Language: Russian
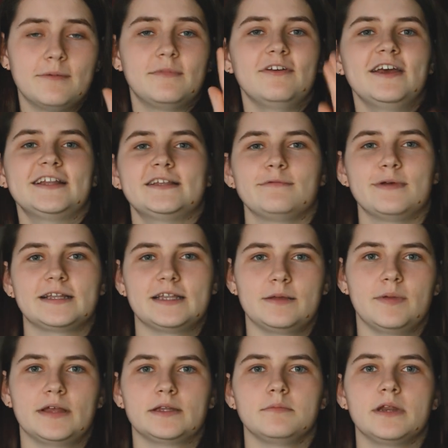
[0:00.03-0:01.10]
Привет, ребята,
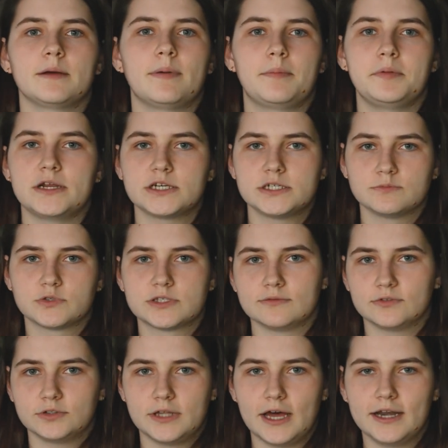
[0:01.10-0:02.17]
опять меня по-прежнему
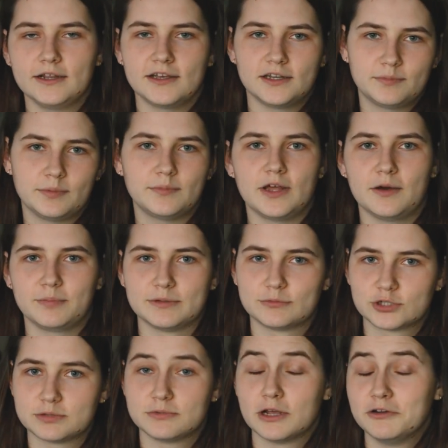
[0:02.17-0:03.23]
зовут Дарья, я напоминаю,
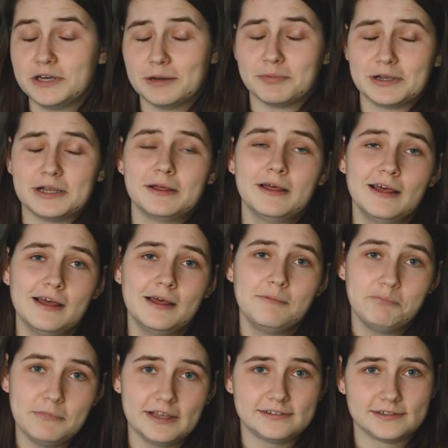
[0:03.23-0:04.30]
потому что у меня не было
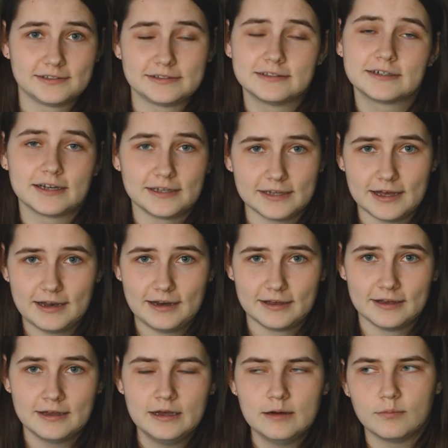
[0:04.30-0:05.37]
месяца на канале,